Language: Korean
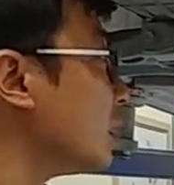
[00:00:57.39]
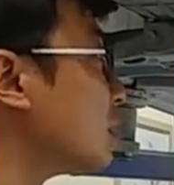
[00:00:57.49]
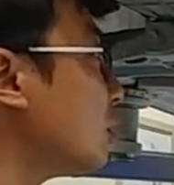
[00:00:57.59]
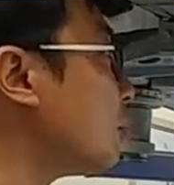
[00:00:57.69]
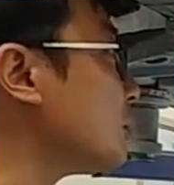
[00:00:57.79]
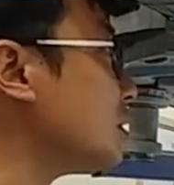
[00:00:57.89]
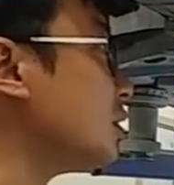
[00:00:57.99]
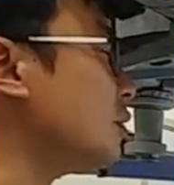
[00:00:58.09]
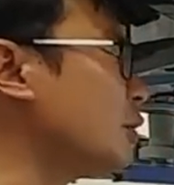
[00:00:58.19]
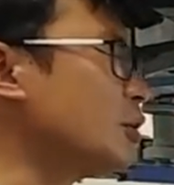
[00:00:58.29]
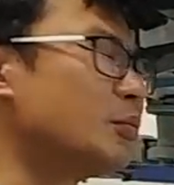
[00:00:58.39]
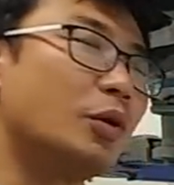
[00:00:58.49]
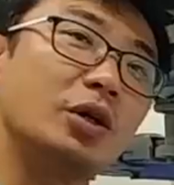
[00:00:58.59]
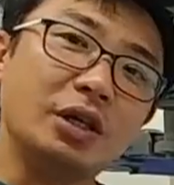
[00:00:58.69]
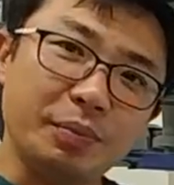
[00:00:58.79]
그걸 보시면은
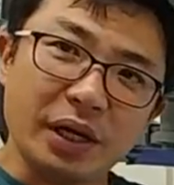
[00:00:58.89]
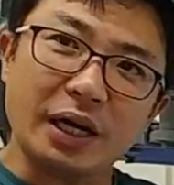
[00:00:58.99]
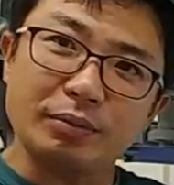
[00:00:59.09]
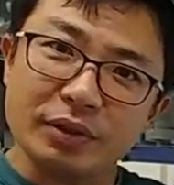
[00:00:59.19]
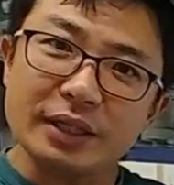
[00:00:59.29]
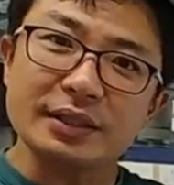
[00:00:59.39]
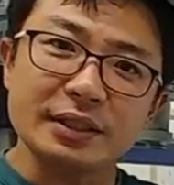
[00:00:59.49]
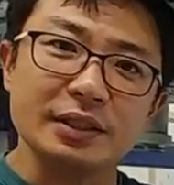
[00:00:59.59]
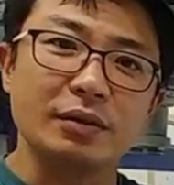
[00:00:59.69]
뭐 이미 하부라든지